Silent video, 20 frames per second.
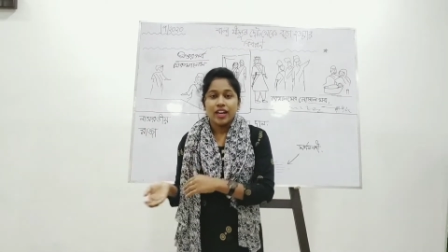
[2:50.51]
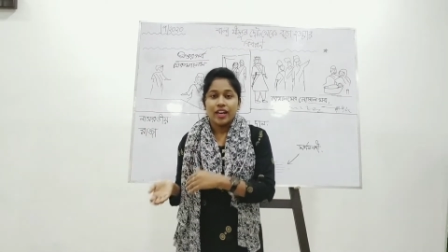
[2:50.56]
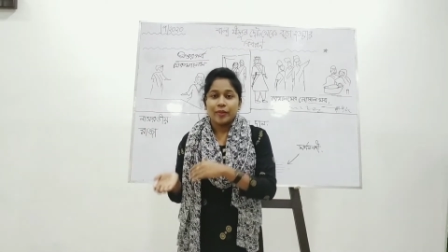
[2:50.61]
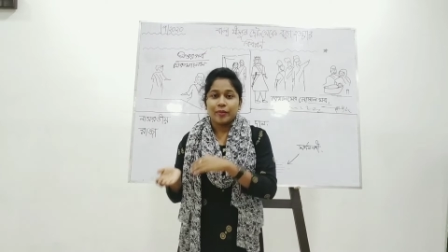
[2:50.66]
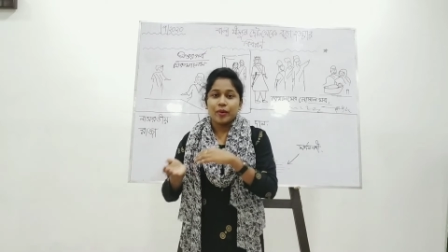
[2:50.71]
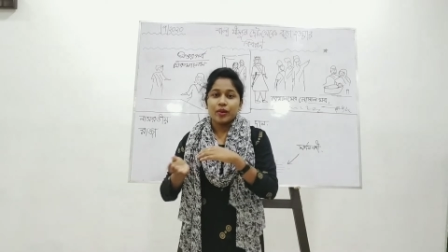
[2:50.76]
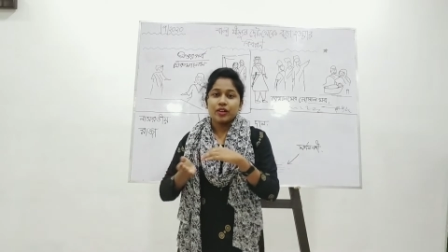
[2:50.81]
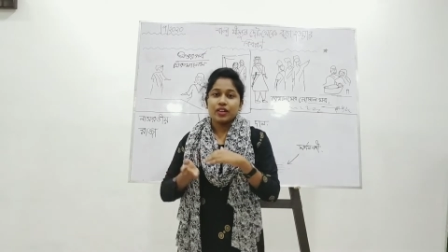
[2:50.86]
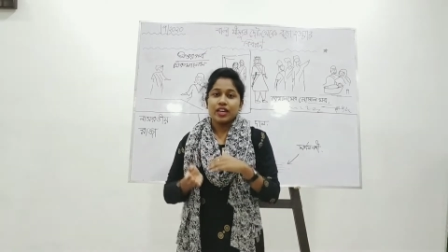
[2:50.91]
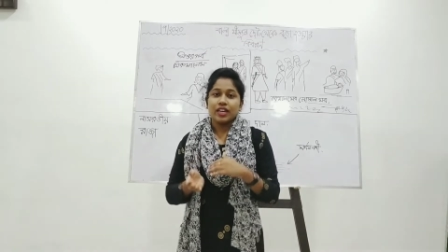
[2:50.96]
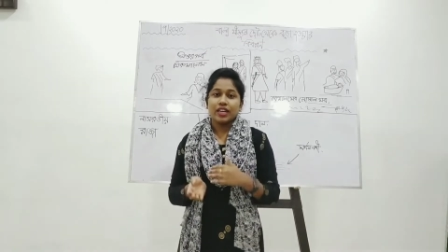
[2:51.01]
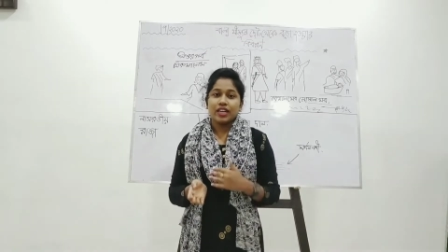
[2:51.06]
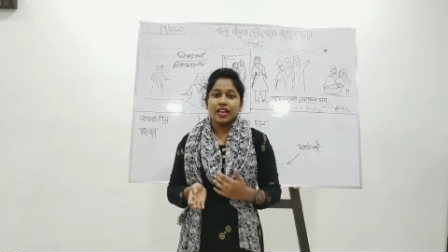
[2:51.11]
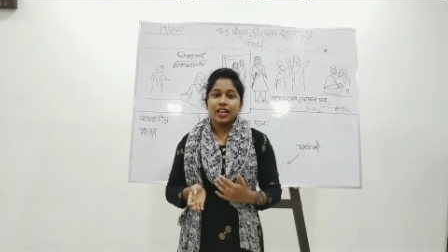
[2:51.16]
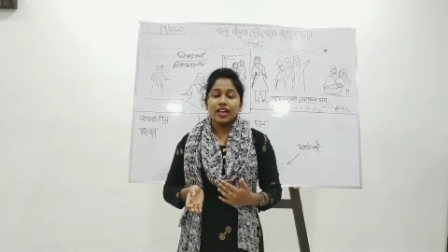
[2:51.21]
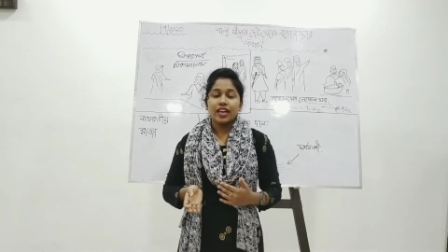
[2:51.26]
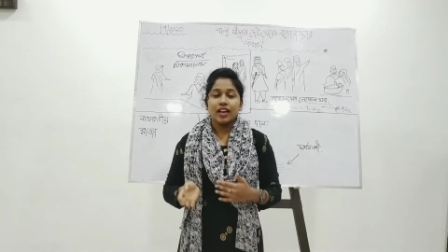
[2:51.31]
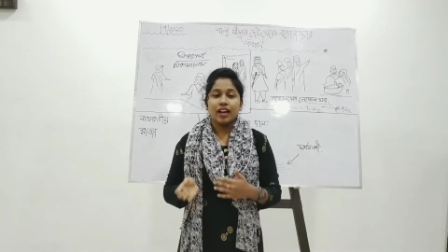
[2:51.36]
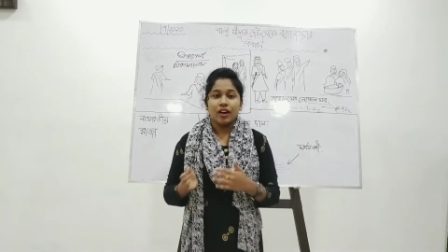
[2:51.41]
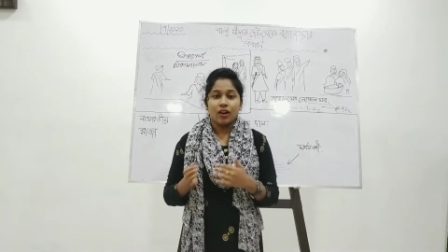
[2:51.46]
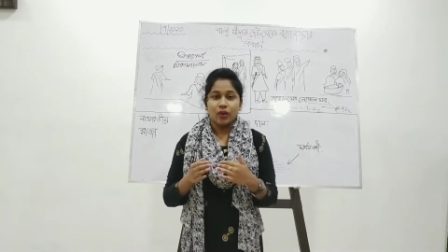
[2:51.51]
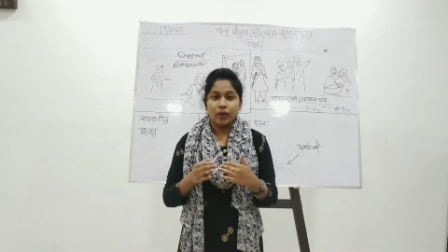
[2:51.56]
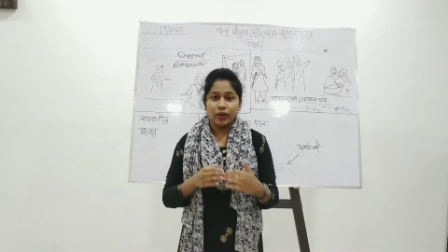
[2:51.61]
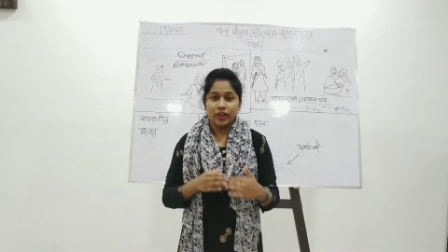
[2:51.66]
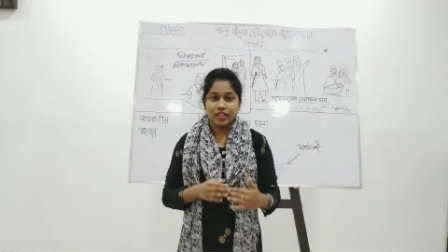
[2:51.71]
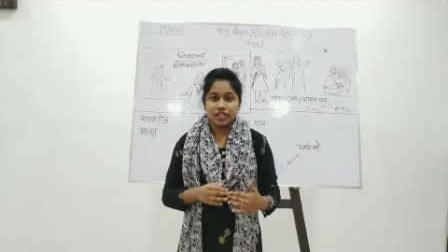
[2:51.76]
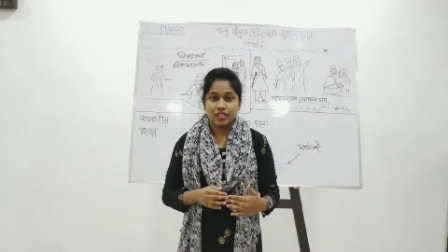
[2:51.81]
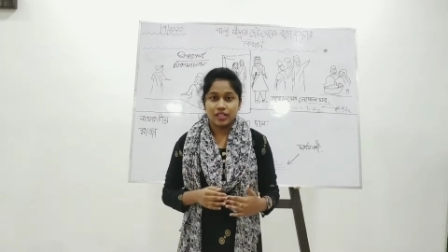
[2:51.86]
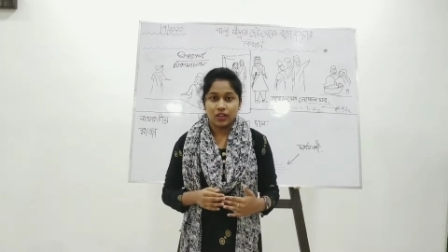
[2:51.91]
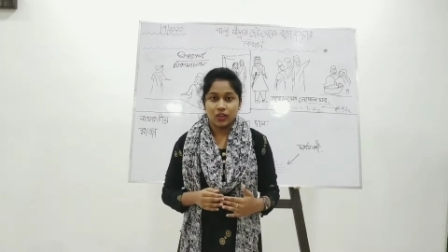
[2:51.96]
এবং কি কি
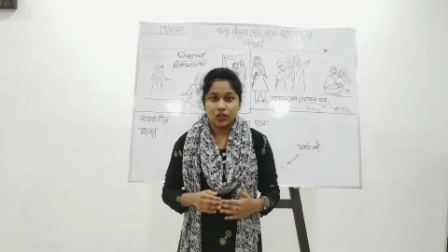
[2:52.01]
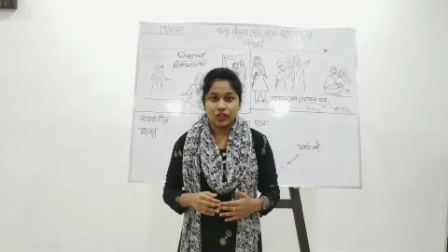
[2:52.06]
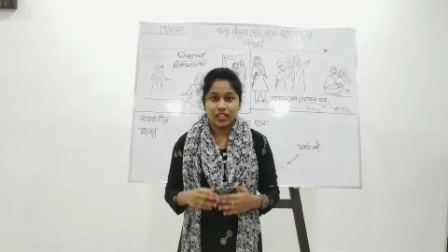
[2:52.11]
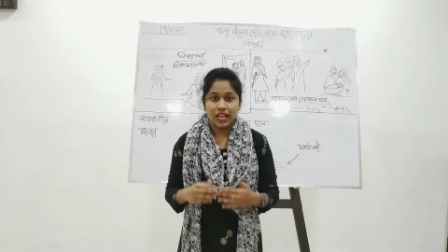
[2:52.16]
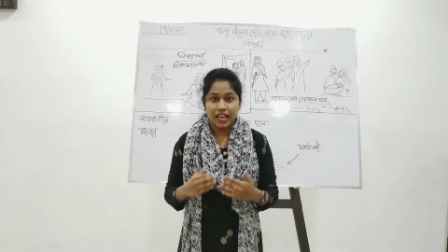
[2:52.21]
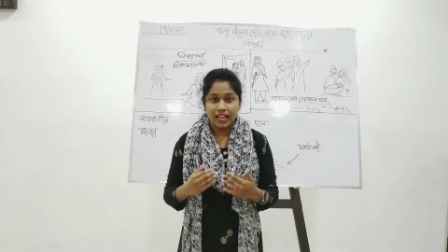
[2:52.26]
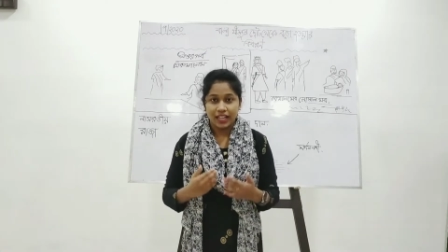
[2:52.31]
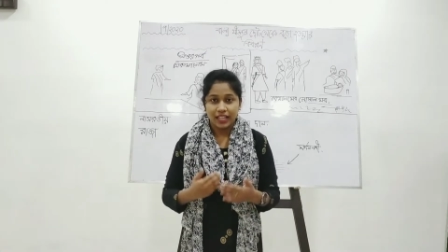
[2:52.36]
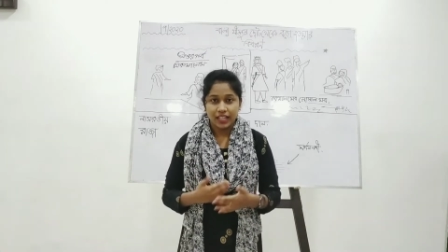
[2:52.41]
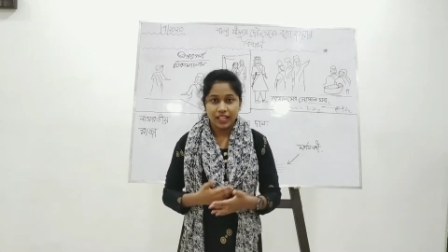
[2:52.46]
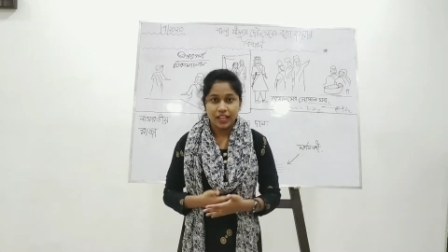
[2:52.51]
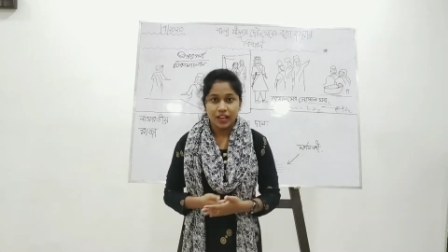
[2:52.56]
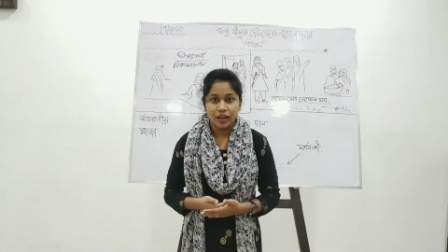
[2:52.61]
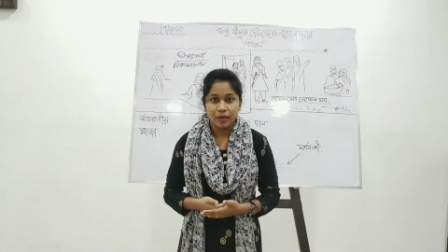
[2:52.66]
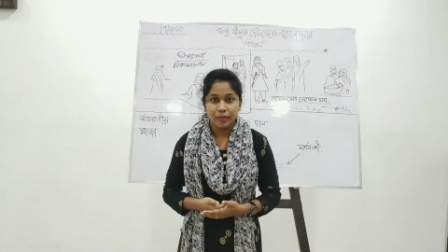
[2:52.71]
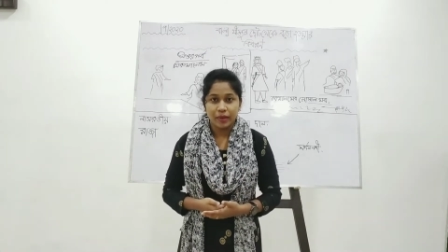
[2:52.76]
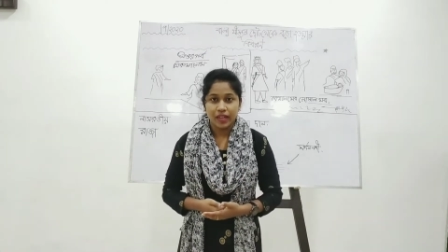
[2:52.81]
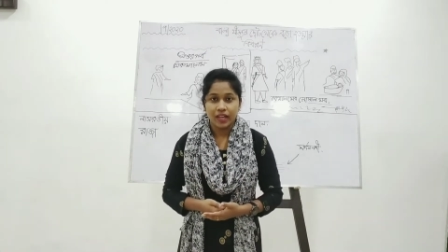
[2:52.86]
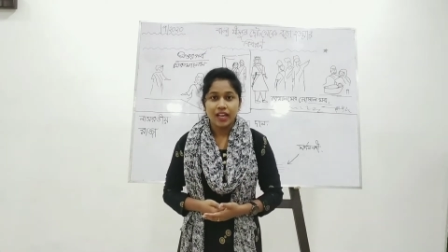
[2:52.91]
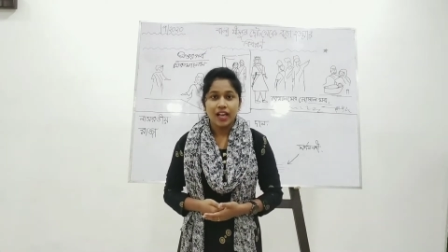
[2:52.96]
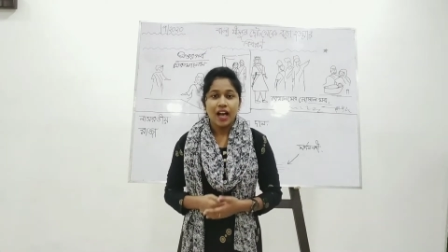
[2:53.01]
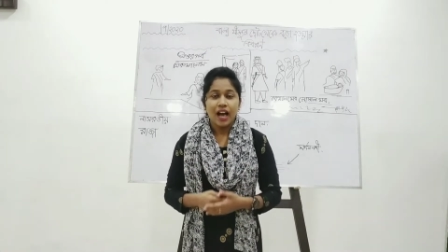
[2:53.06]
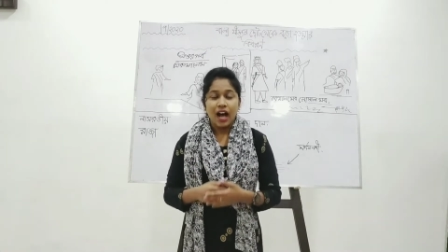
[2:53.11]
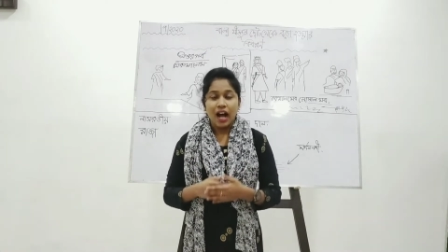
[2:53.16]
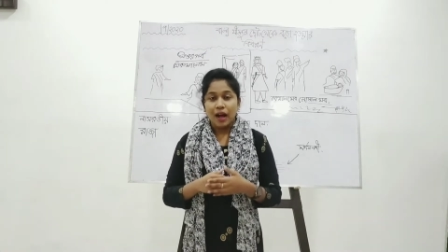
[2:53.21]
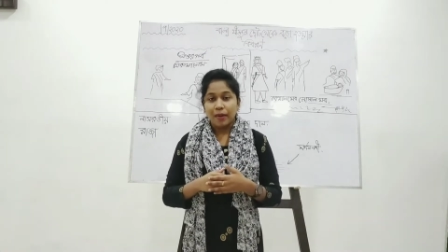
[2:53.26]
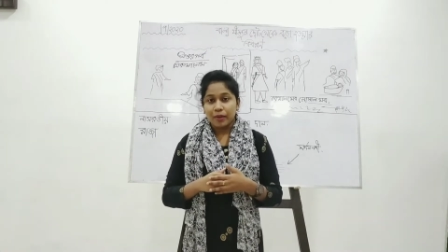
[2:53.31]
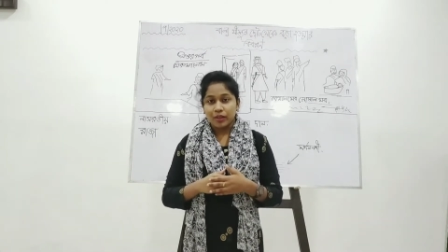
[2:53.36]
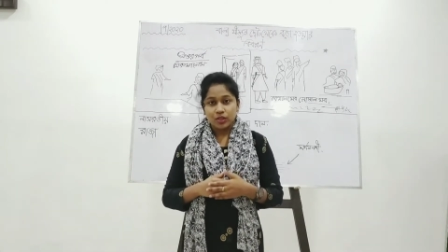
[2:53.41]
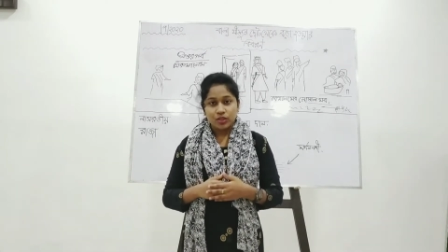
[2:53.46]
হয়েছিল তাহলে কি হবে
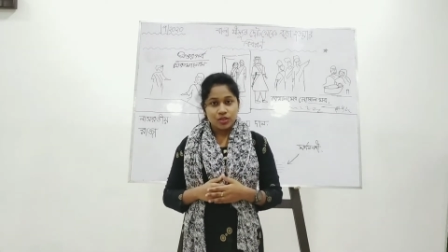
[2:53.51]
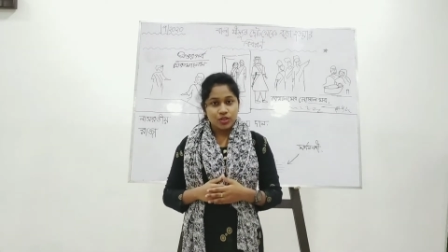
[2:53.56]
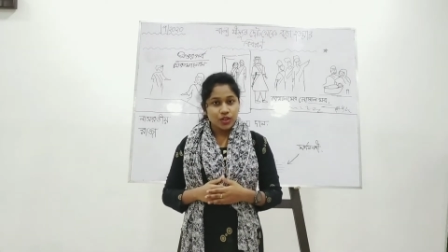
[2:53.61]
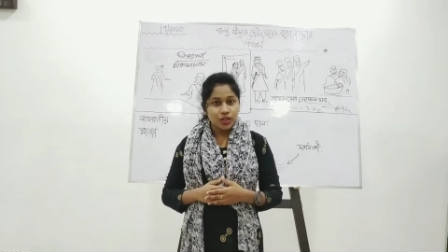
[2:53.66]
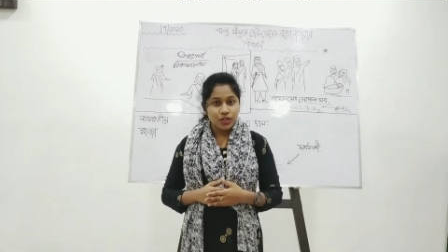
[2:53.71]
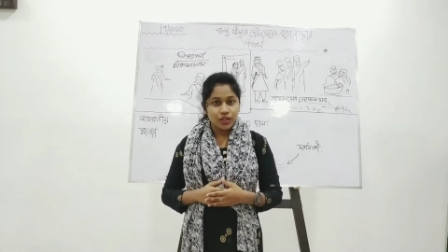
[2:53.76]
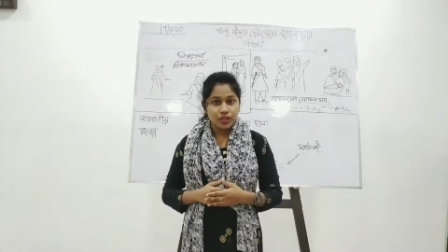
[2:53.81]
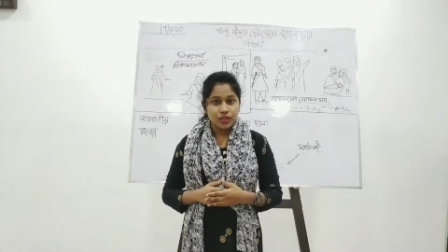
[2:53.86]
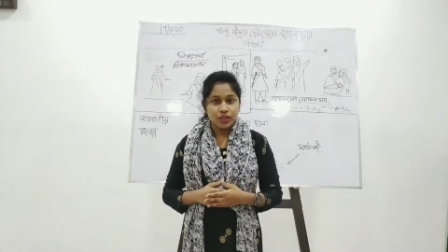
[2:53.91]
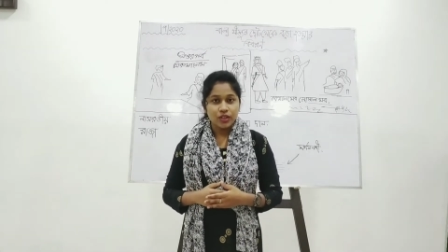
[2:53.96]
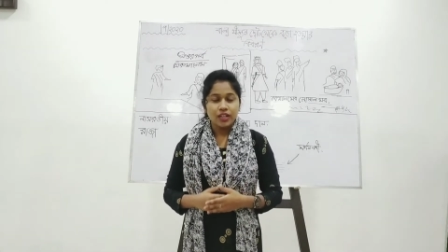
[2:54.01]
আমরা তো ছোট